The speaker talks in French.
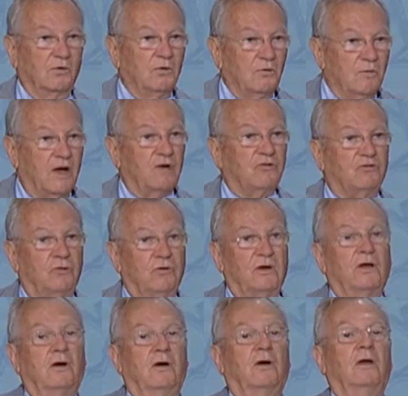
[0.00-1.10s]
Une marche de
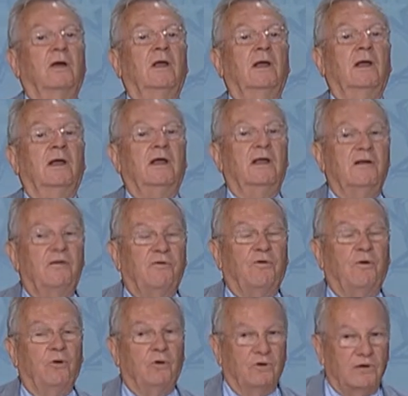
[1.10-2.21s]
l'Iran, il
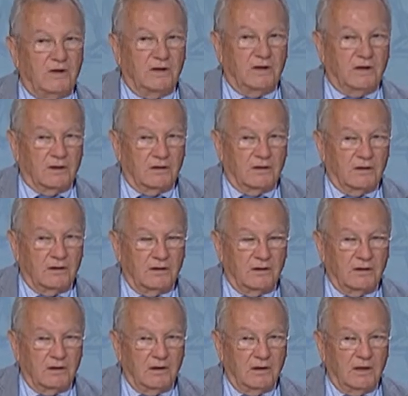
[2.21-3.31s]
faut le dire,
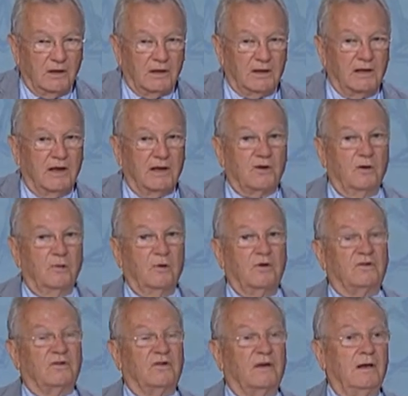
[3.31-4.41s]
qui a
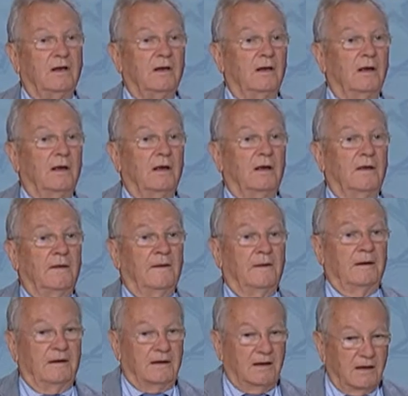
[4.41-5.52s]
commencé
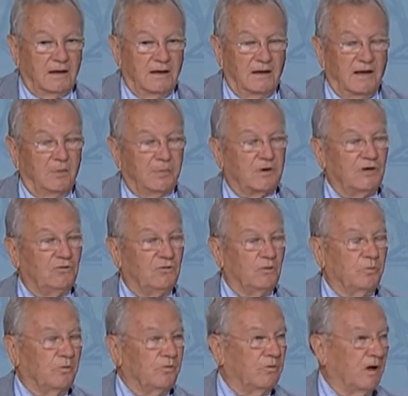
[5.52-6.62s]
dès la prise de
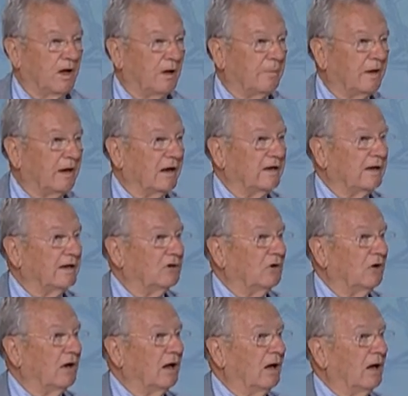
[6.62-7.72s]
pouvoir par
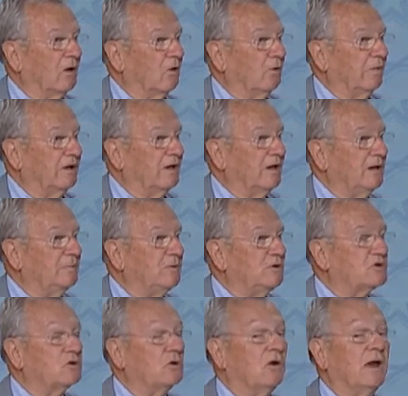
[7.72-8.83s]
l'ayatollah Khomeini,
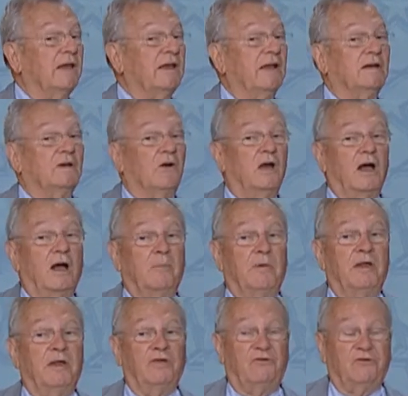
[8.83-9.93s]
puisque l'ayatollah
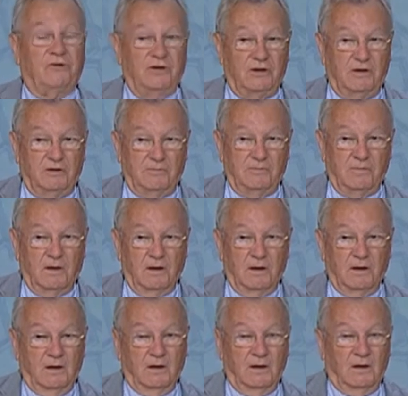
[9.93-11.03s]
Behesti,
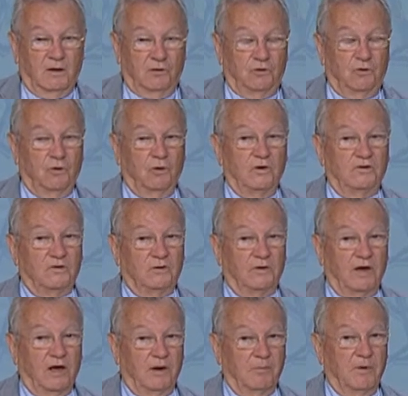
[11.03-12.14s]
Dieu et
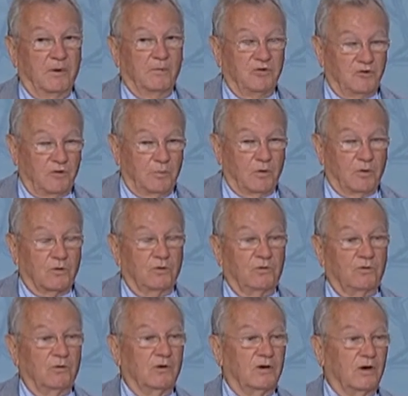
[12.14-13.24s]
son âme, mais j'ai peur que
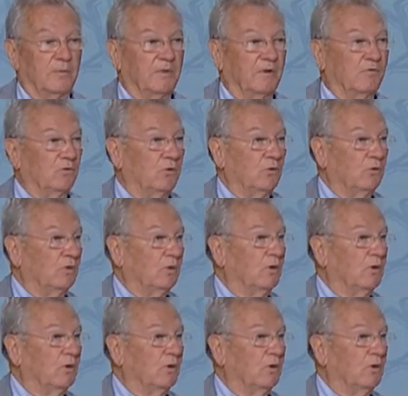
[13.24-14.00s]
Dieu n'en ait pas voulu,